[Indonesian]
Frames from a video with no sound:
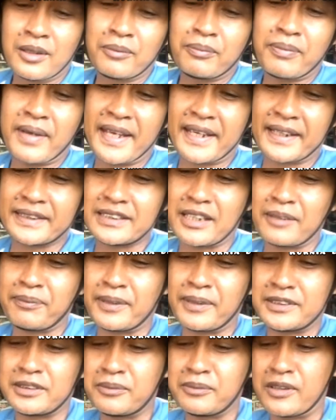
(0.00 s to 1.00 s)
baik
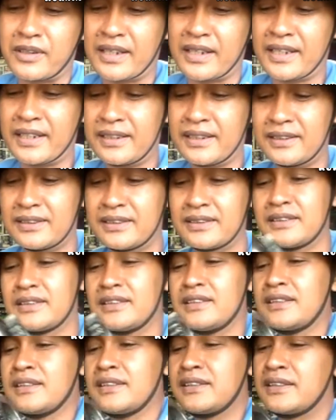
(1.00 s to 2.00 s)
sahabat semua
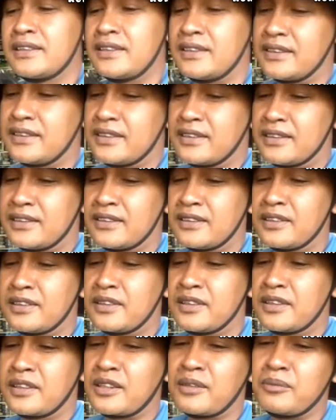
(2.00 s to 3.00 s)
e,
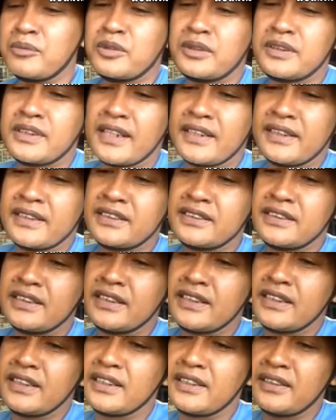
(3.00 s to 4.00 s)
kemudian di
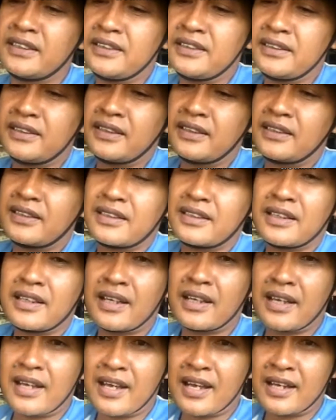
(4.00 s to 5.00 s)
sini
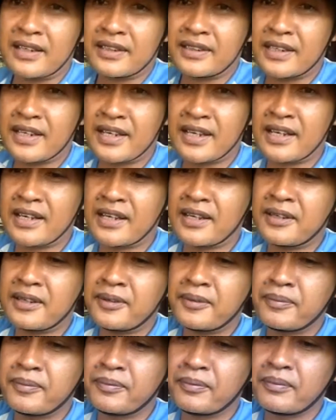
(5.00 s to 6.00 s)
ada
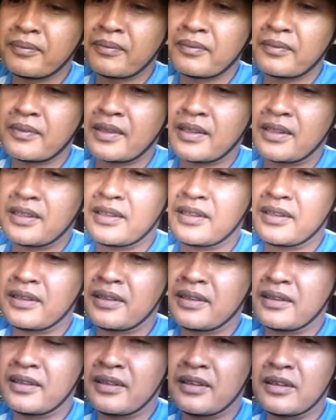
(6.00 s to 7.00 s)
e,
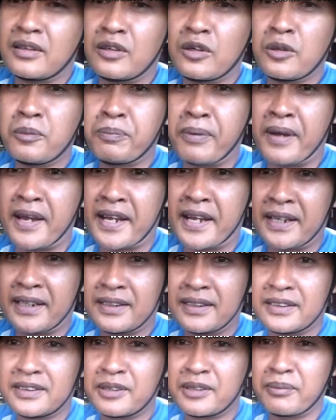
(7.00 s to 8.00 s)
lubang
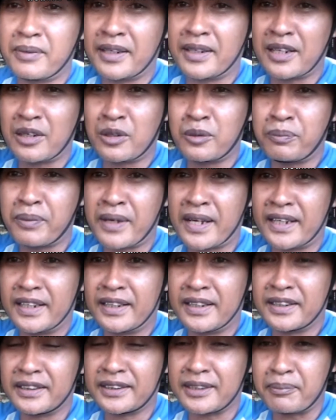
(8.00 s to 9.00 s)
di mana lubang
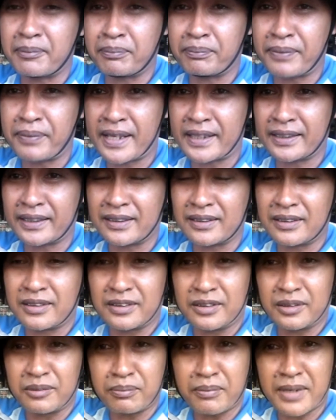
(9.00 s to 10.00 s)
ini tempat
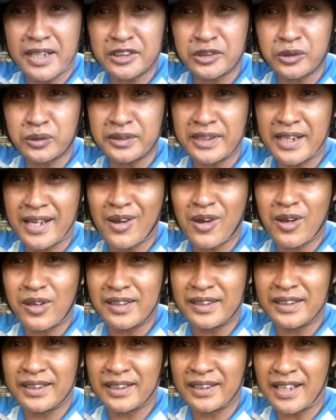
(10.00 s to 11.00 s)
masuknya
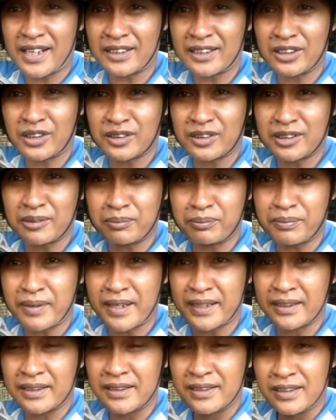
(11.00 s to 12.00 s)
oli atau
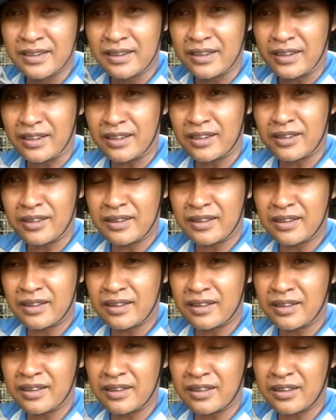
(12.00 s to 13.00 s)
tempat e,
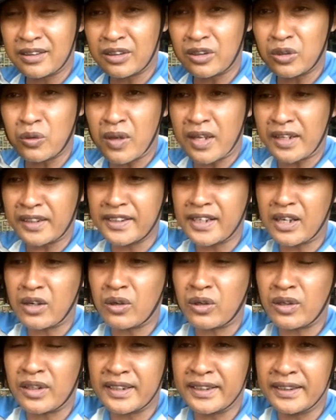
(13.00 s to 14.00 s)
keluarnya
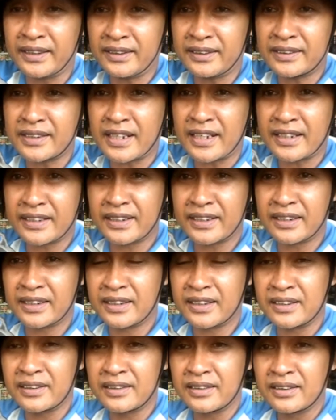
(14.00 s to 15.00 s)
oli
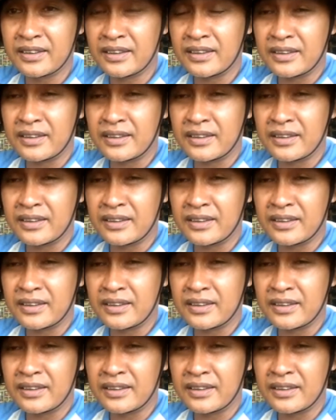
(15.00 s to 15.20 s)
dari